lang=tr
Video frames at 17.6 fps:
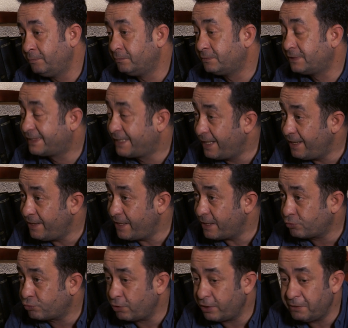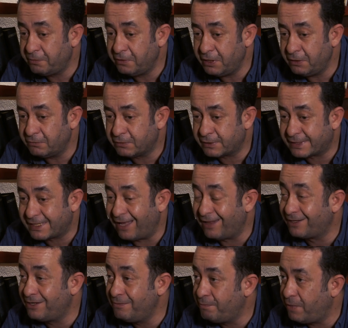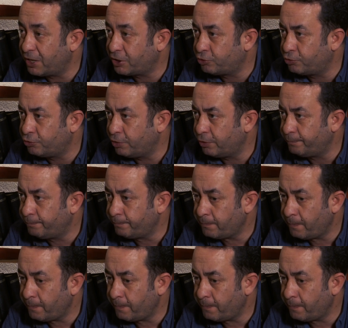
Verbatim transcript: Seneler sonra bir salgın başlıyor.